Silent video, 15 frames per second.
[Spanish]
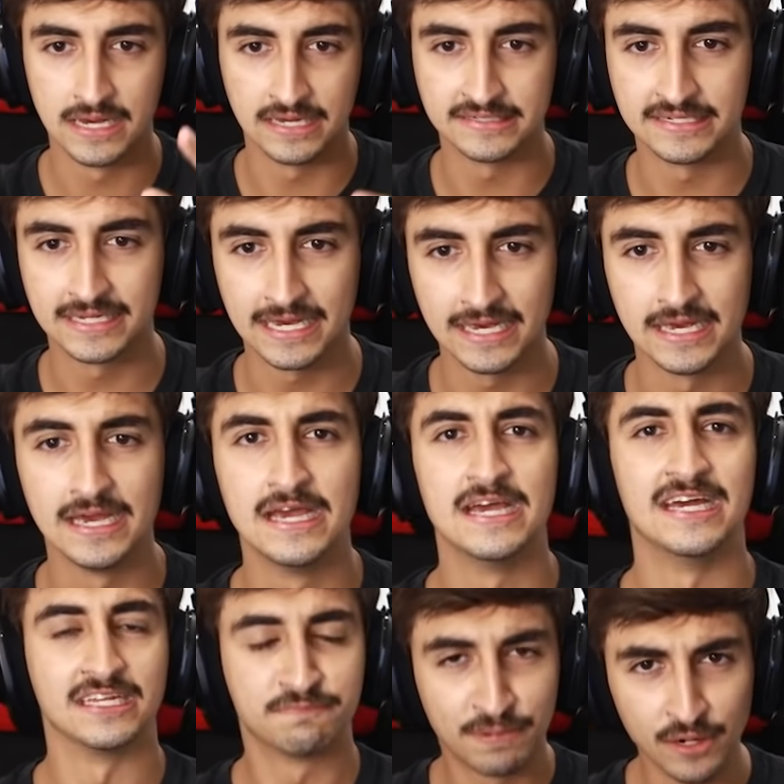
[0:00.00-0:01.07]
Así que
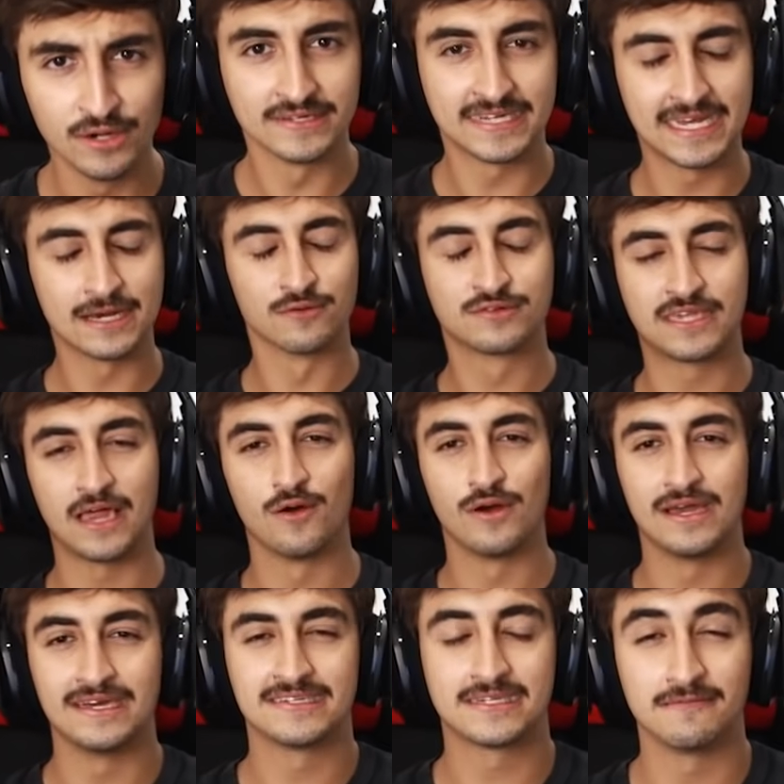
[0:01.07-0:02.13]
espero les haya gustado
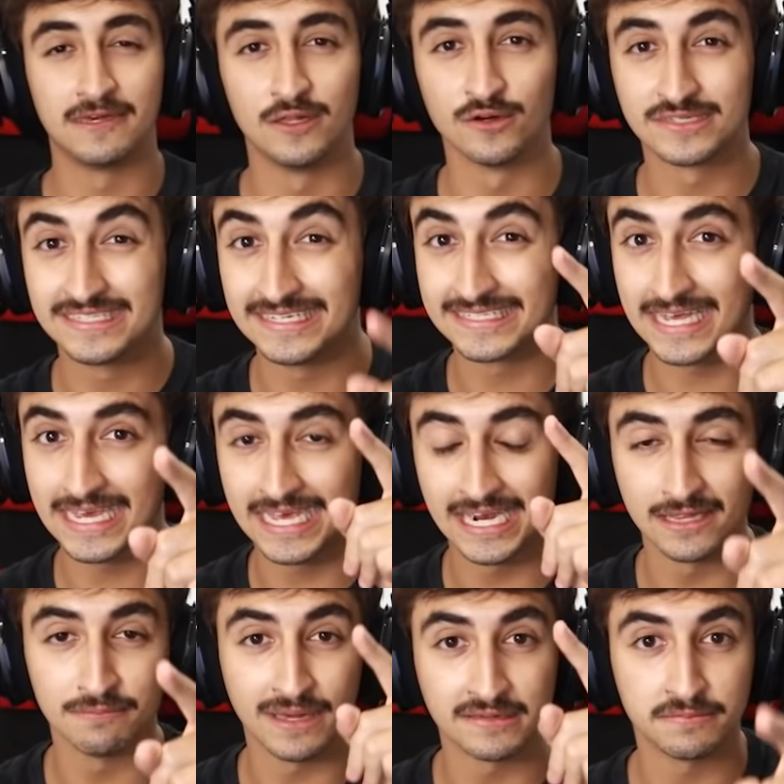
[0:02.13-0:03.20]
este video. Si es que
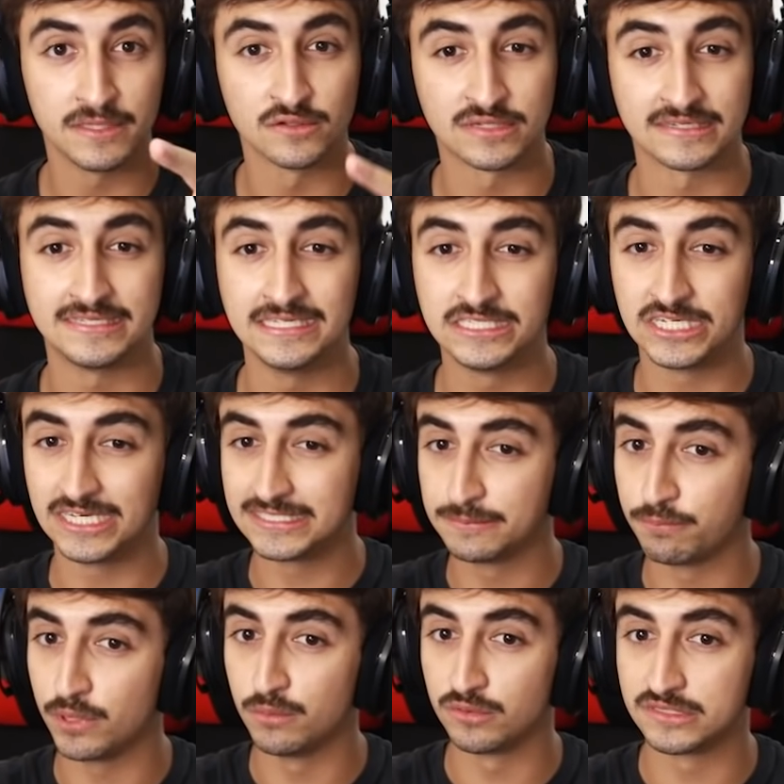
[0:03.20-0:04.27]
quieren más videos así, chance
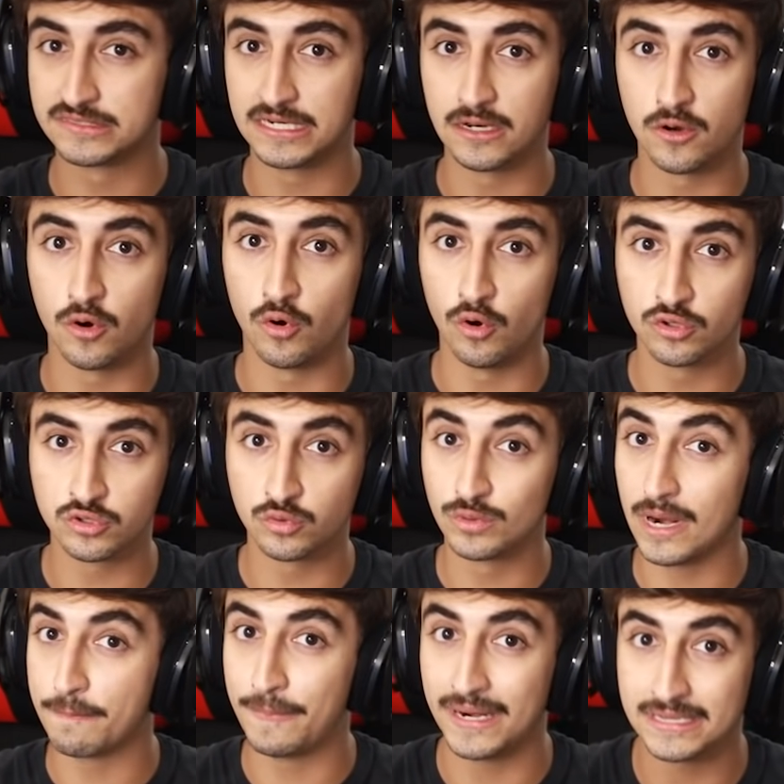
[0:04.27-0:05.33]
podemos hacer otro,
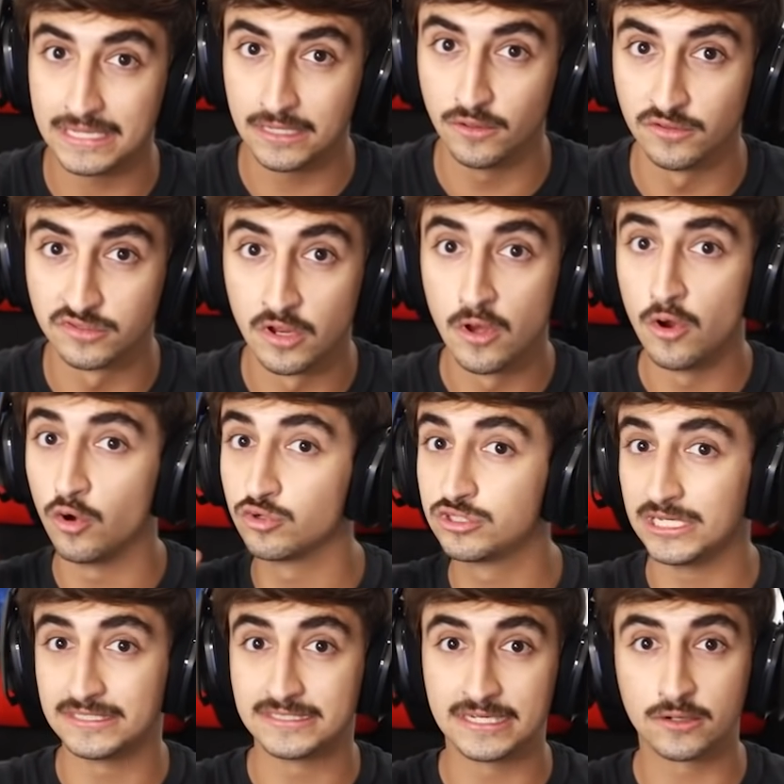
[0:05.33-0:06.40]
una parte 2 o
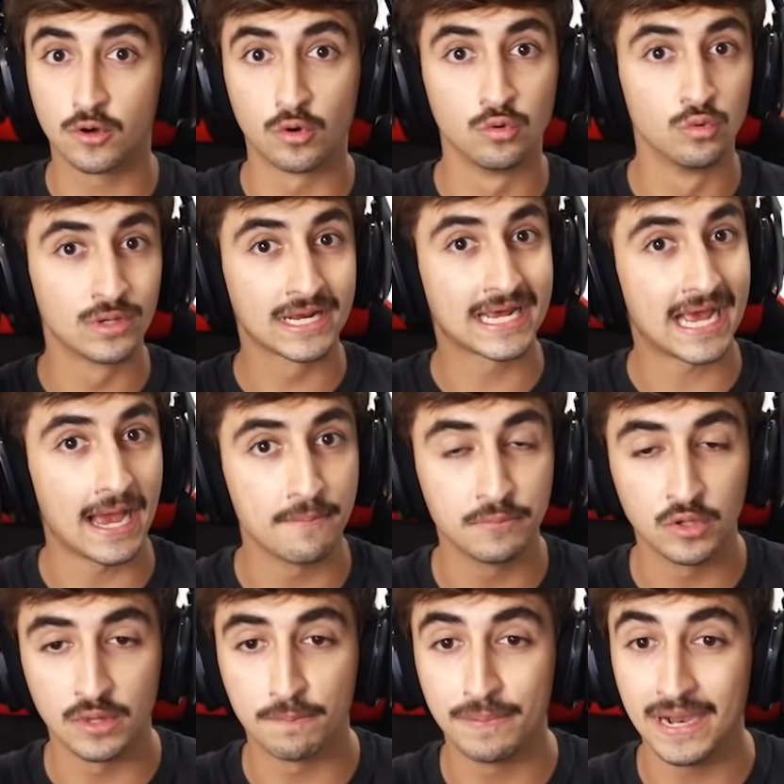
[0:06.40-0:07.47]
chance con un
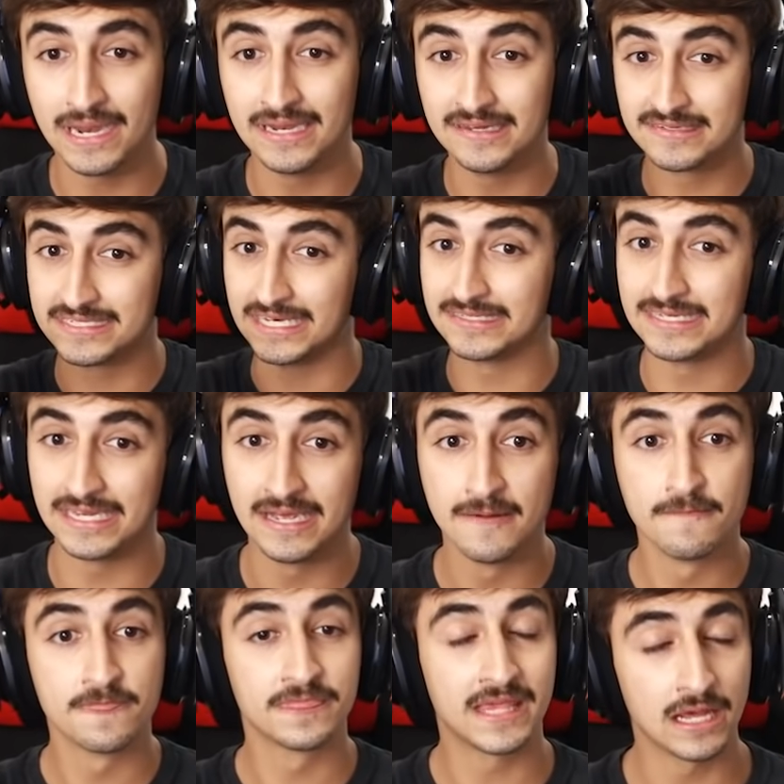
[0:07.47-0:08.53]
cambio de planes. Chance
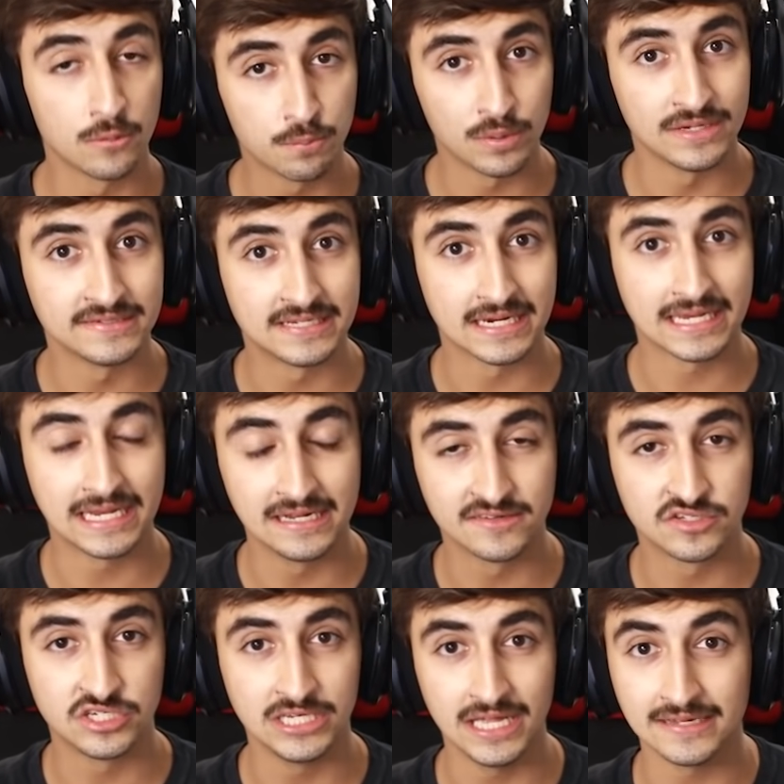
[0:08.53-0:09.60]
ya no pueden ser
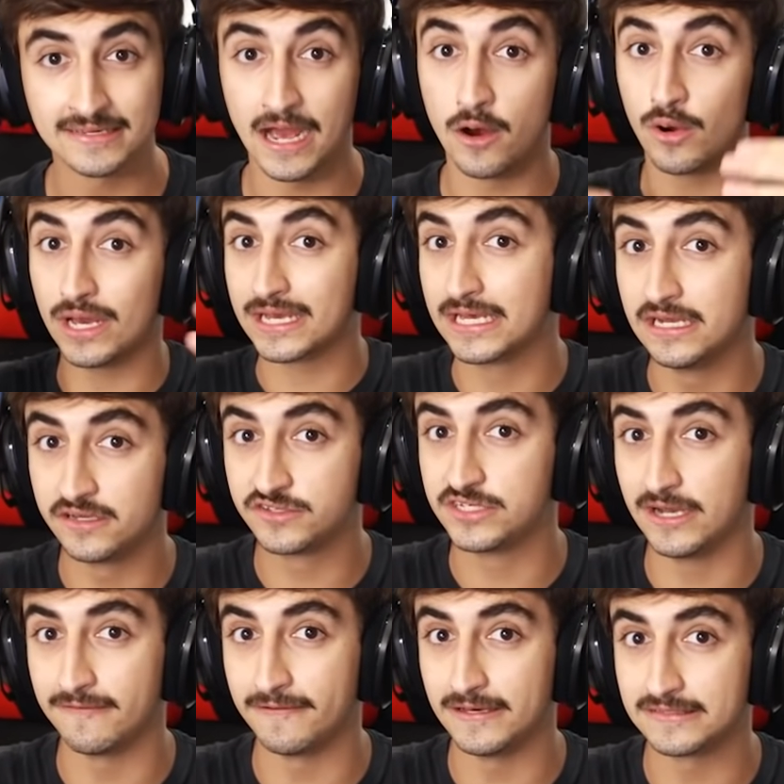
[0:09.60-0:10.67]
kills chidas, ahora kills
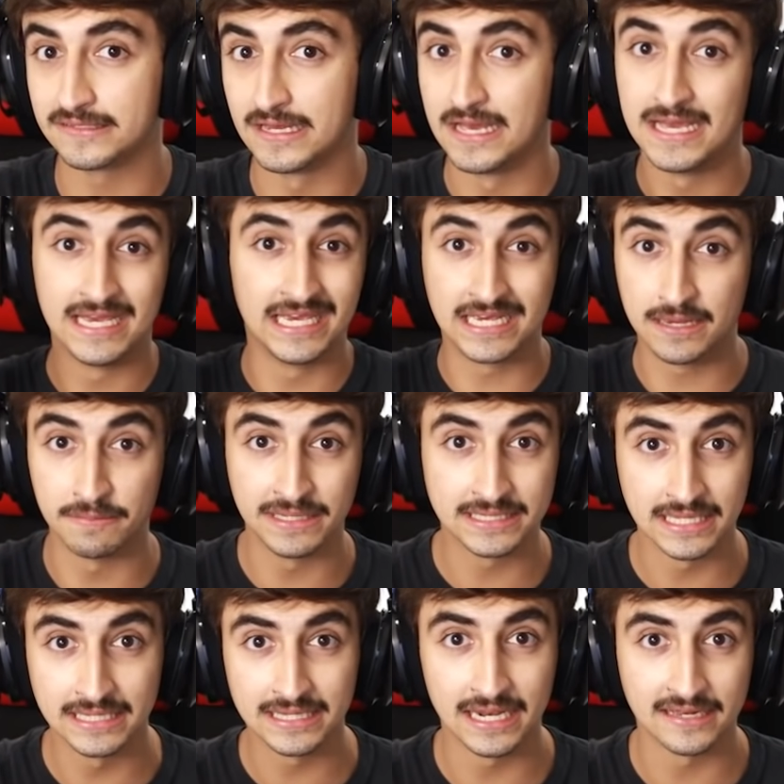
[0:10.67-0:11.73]
chafas y que me
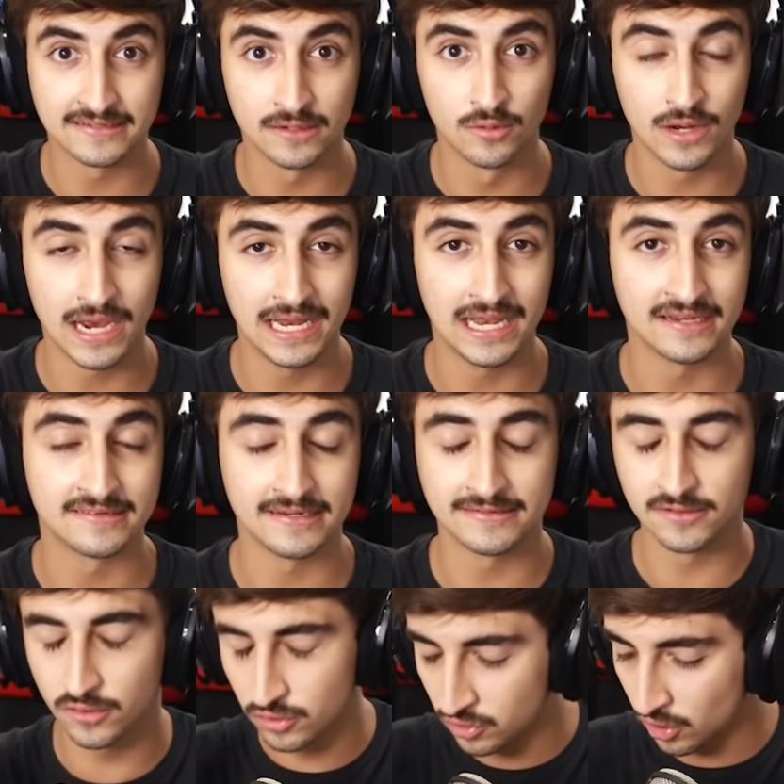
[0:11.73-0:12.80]
intenten hacer un highlight de
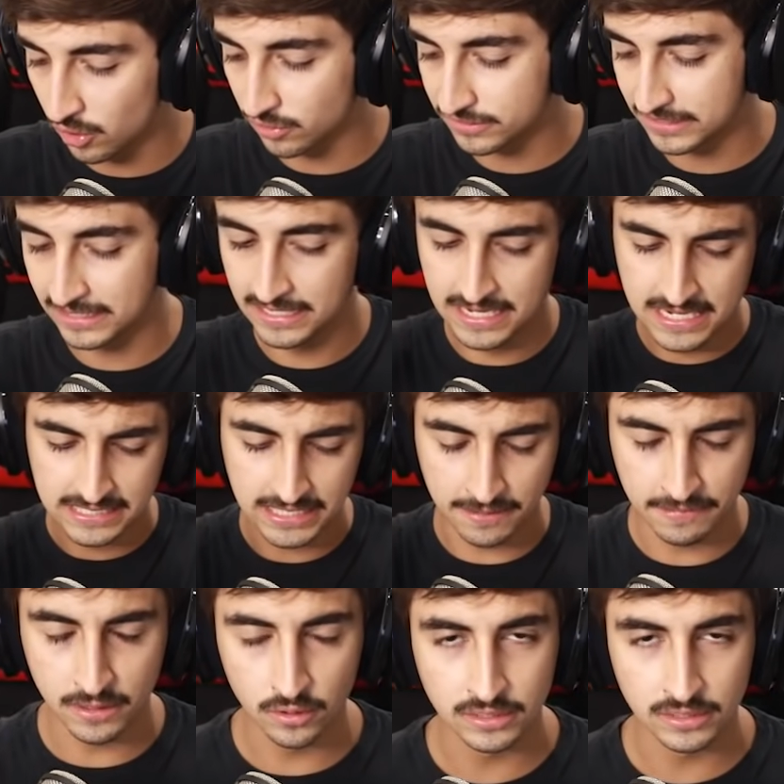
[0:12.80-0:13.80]
eso. No lo sé, ya me lo